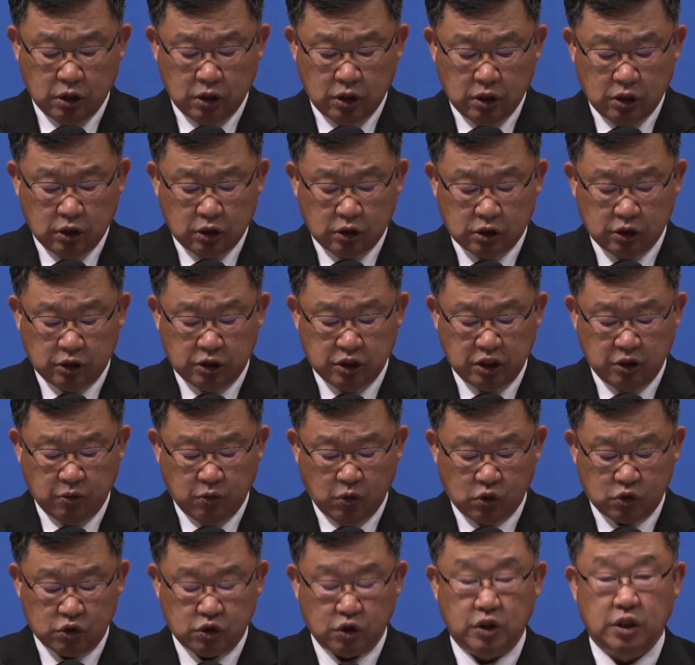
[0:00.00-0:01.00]
그들의
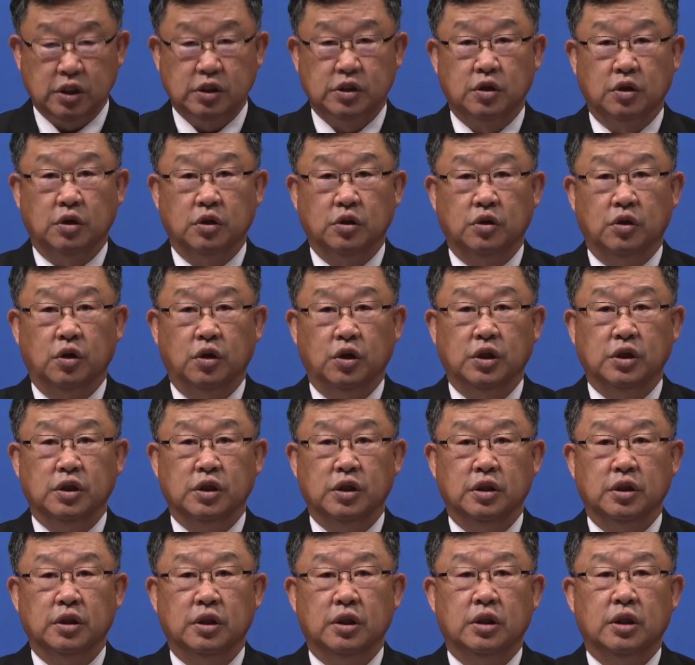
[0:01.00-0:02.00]
목전에서
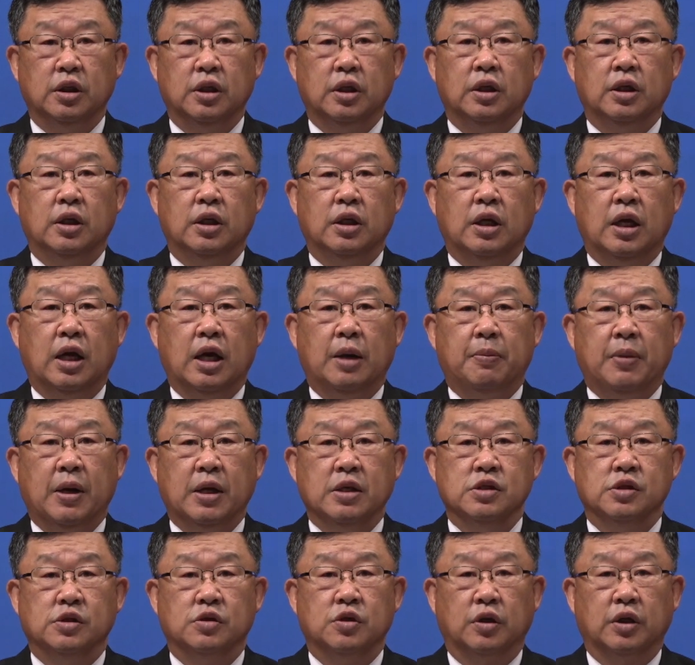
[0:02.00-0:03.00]
너희는
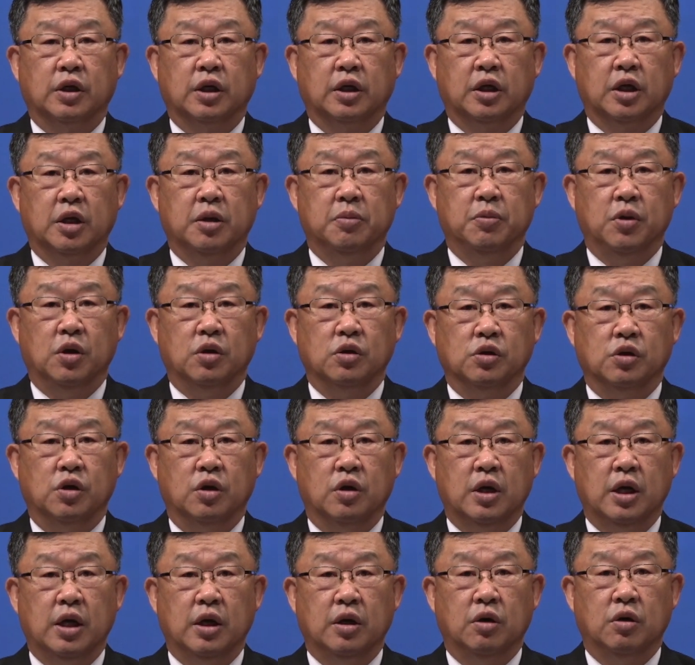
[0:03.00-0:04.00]
반석에게
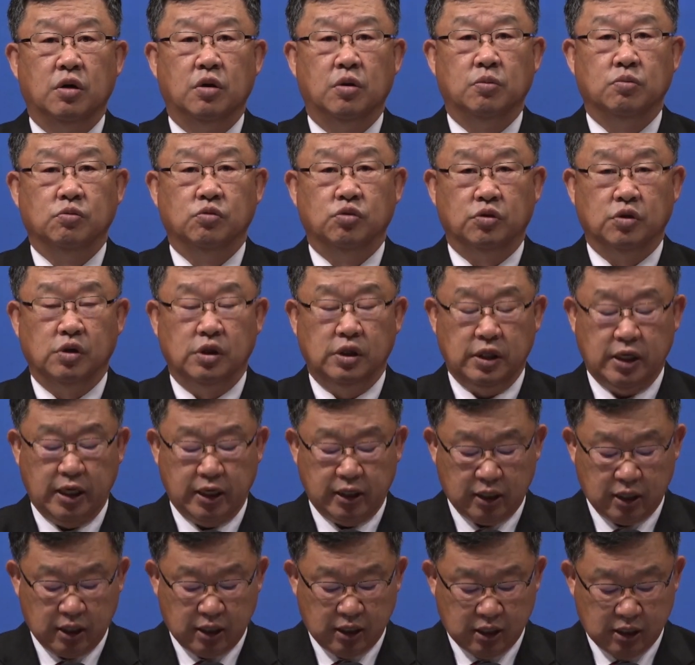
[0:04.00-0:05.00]
명령하여 물을
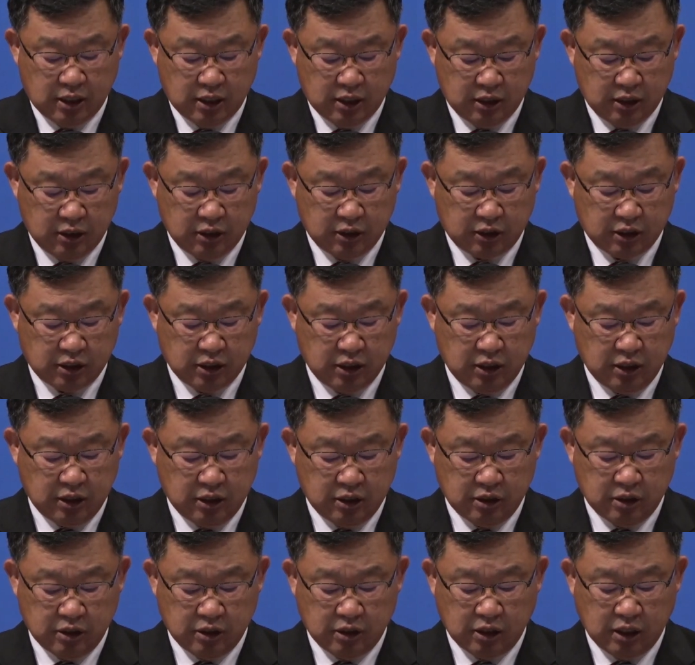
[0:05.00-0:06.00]
내라 이렇게
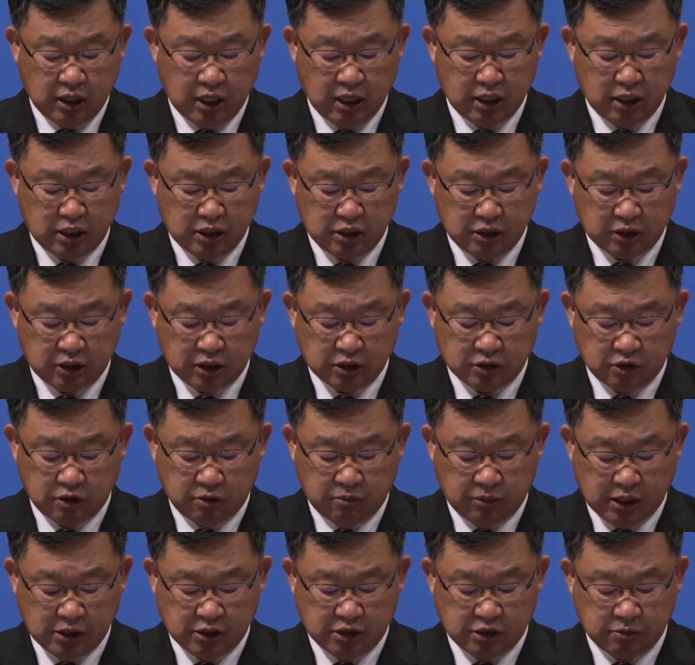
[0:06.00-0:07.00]
하나님께서
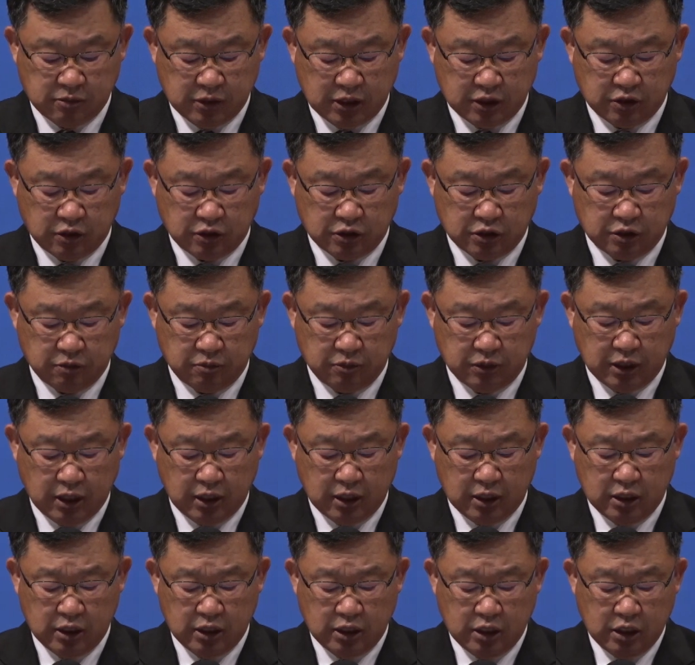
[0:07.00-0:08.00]
말씀하셨습니다.
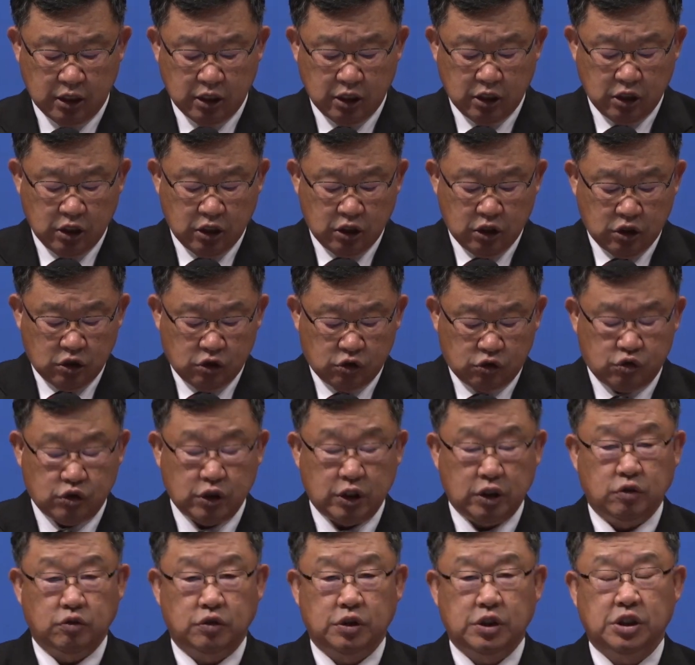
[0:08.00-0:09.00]

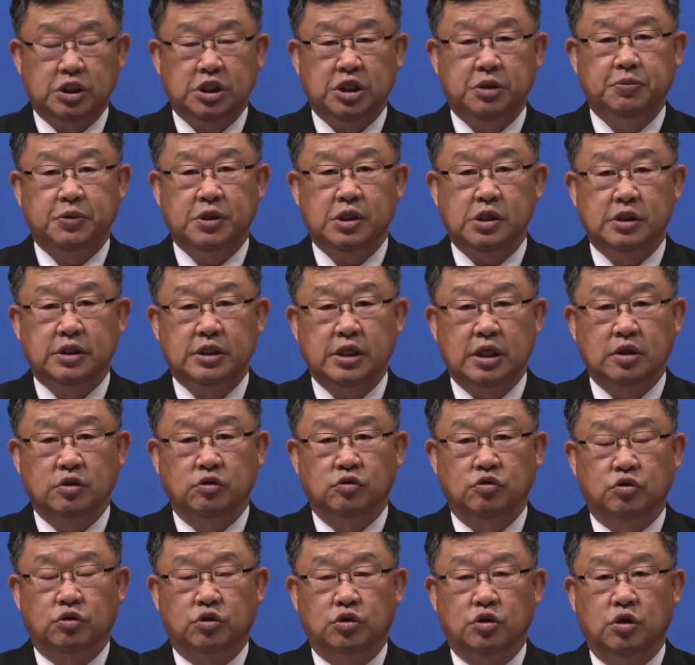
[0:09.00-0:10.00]
출애굽기
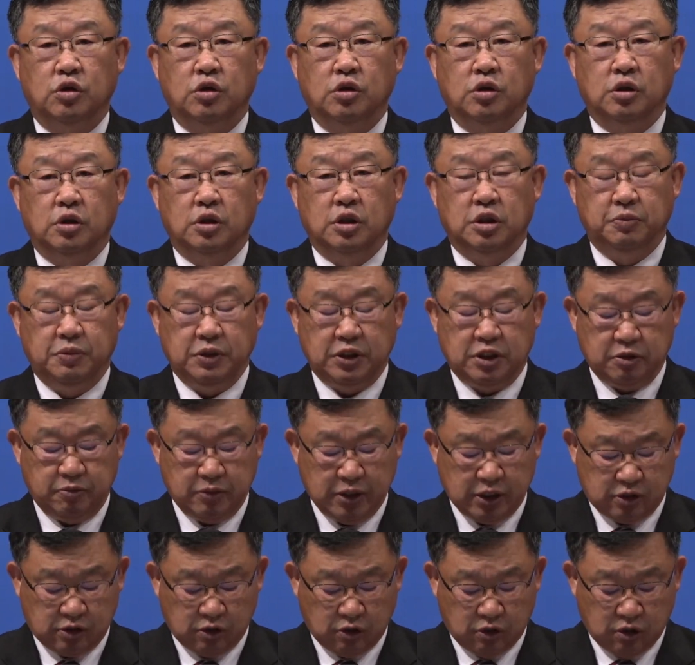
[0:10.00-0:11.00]
17장 6절
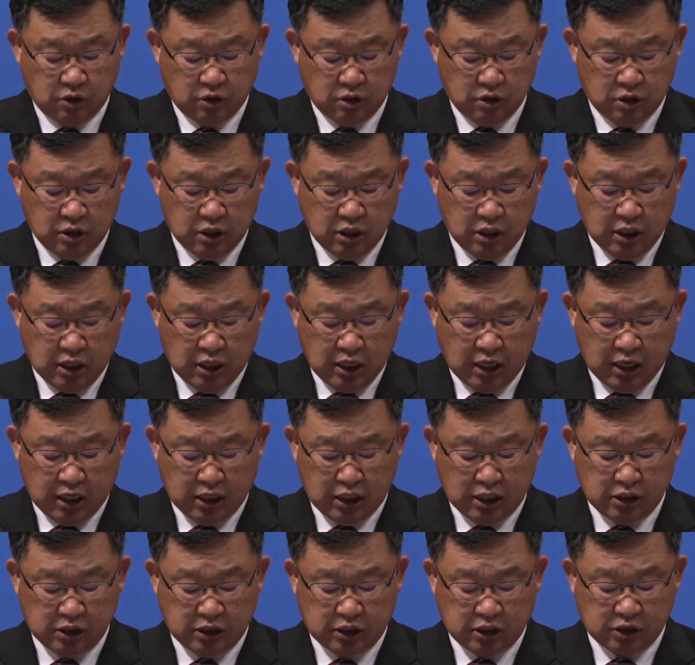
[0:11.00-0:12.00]
르비듬에서
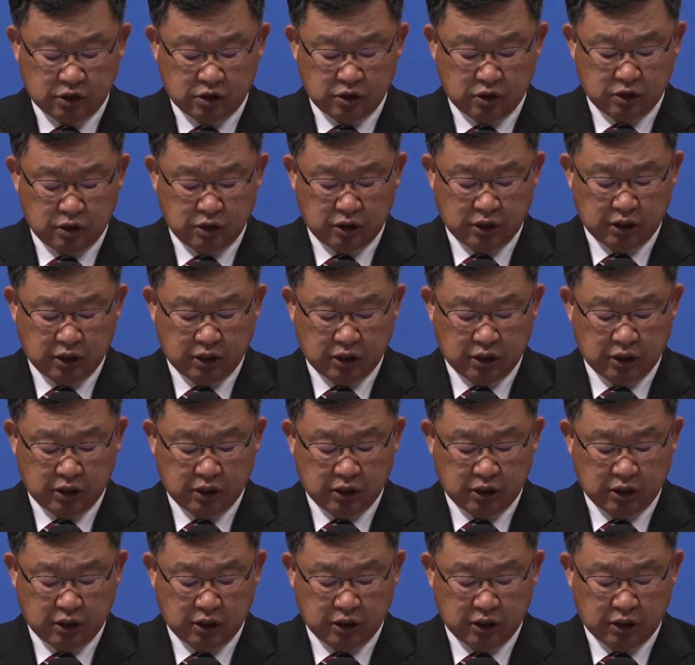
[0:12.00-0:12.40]
하나님께서는